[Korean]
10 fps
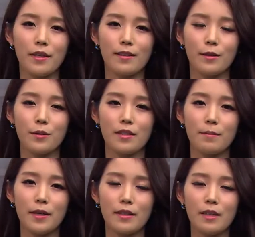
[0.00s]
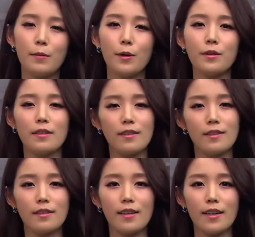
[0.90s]
드렸지만 이번
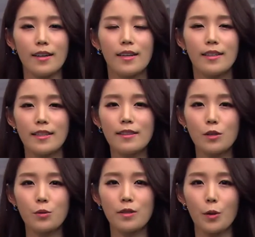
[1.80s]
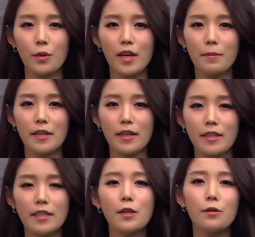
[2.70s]
시즌에 인천은 전남에게
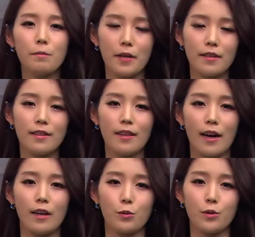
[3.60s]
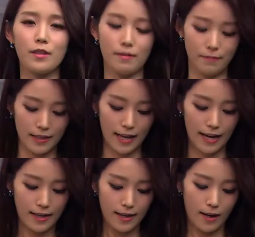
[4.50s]
2연패를 당하고 있습니다.
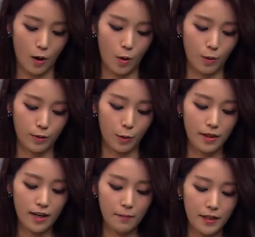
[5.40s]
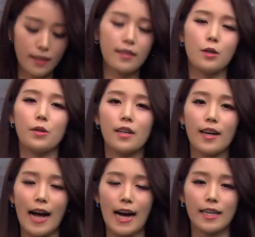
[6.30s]
어, 전남이 인천에게
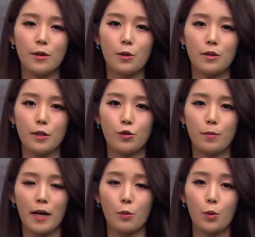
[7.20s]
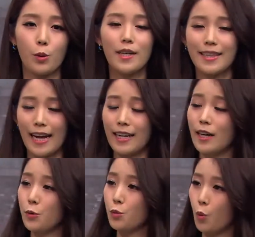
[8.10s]
강했던 이유 바로
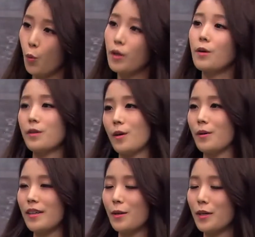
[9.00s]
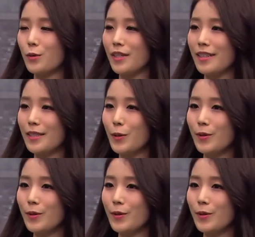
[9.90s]
날카로운 공격력이라고 할 수 있겠죠.